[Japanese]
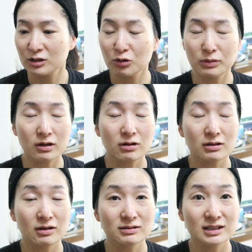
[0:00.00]
興味ある
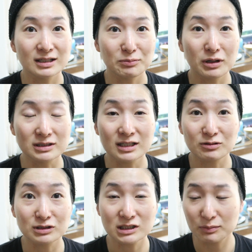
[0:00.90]
方は是非、まあ、
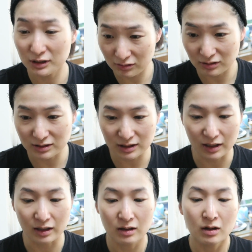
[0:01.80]
チェックしてみてくだ
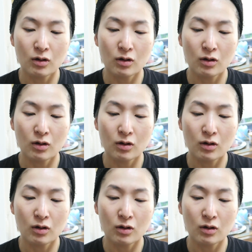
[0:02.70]
さい。